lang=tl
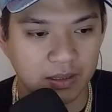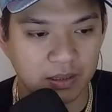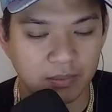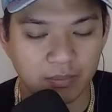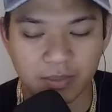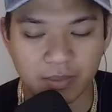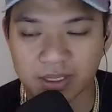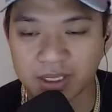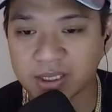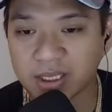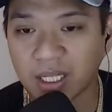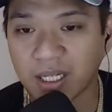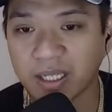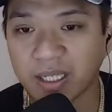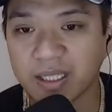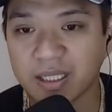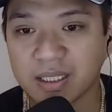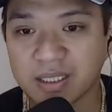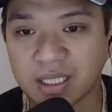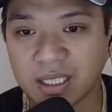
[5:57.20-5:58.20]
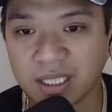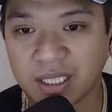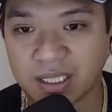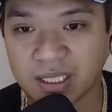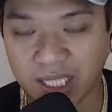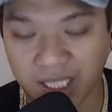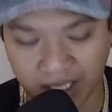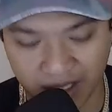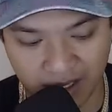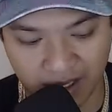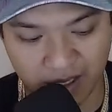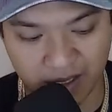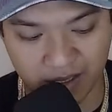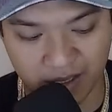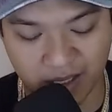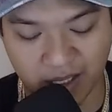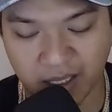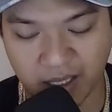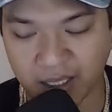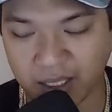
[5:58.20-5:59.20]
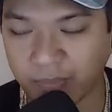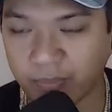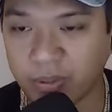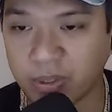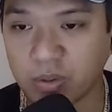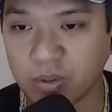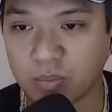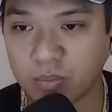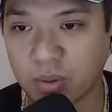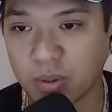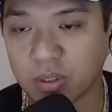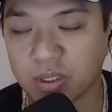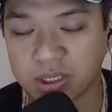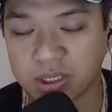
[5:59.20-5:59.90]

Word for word: Masasakit na salita ang ang ipinupukol